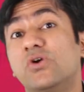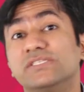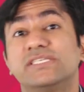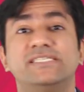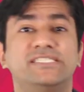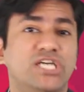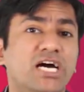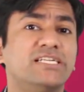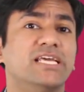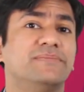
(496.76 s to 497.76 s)
कौन से
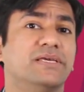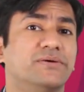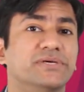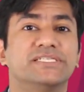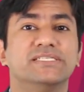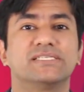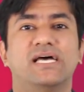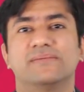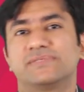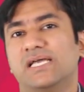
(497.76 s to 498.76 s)
चार टाइप के questions
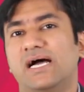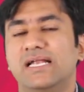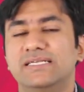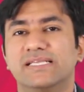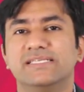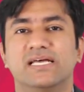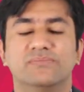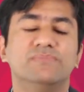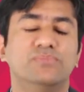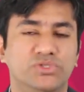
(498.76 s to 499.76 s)
आपसे IELTS के
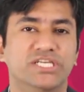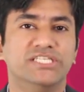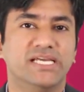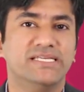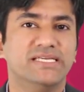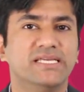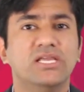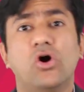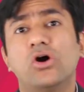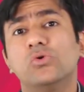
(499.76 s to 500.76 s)
एग्जाम में पूछे जाएंगे
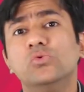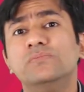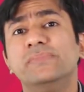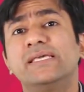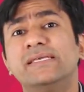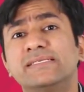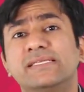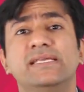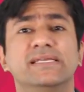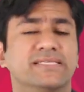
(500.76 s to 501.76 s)
और उनमें किस
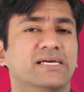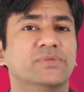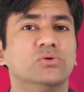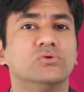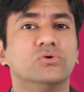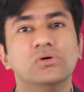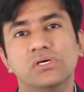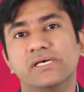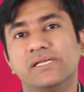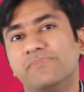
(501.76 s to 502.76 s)
तरीके से हमें उनको
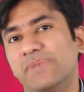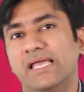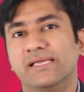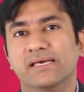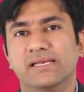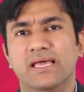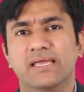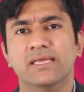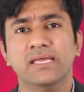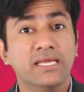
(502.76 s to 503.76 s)
रिप्लाई करना
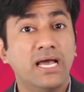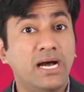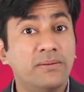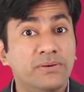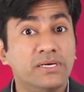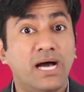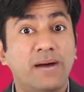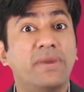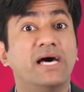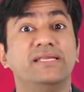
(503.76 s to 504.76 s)
है अब
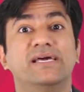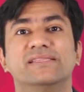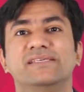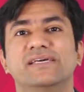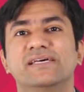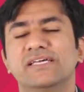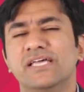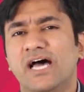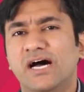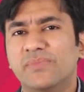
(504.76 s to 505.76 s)
बारी आती है
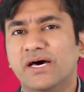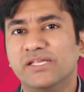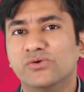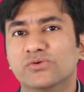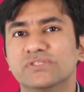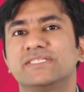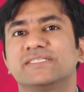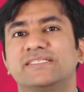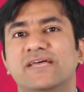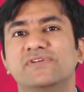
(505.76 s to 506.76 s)
हमारी उन
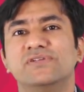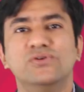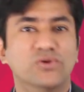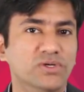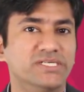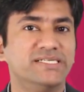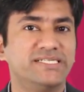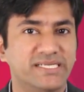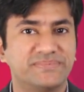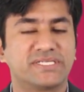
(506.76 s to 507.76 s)
सेवन गोल्डन
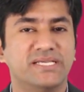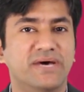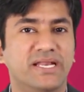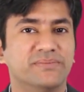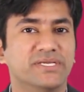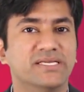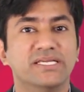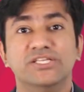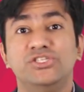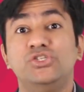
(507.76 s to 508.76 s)
टिप्स के बारे में
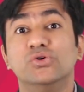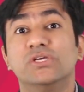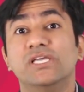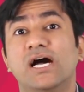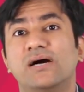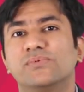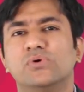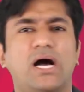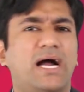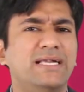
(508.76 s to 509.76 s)
जो कि
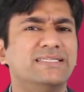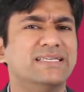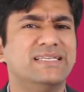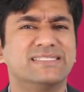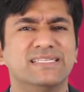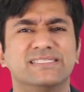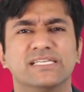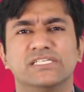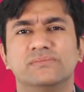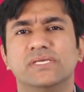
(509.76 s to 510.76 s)
आपको आइल्स के लिस्टिंग
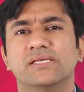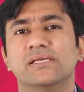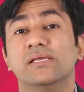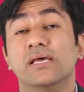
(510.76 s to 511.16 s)
सेक्शन में